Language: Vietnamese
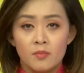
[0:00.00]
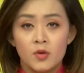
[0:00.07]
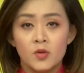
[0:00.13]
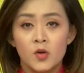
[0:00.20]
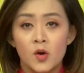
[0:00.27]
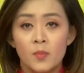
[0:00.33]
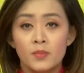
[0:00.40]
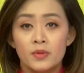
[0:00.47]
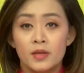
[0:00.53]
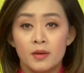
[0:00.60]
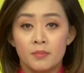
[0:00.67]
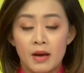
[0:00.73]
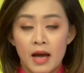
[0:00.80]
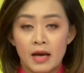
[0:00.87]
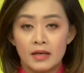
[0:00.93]
bao gồm
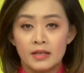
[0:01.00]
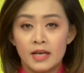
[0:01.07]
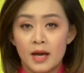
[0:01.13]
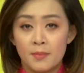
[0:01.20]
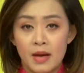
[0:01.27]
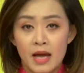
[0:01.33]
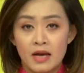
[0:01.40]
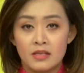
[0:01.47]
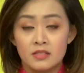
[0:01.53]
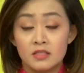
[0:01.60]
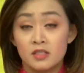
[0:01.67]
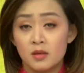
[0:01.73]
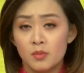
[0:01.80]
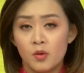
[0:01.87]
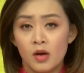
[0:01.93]
Nhật Bản, Nam Hàn,
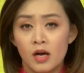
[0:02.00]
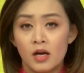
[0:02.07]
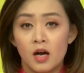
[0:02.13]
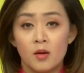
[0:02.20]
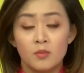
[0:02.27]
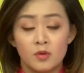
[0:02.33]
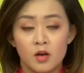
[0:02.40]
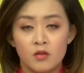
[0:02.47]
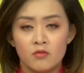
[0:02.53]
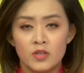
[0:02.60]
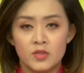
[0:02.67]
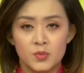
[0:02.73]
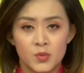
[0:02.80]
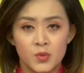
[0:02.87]
Singapore, Hồng Kông và Trung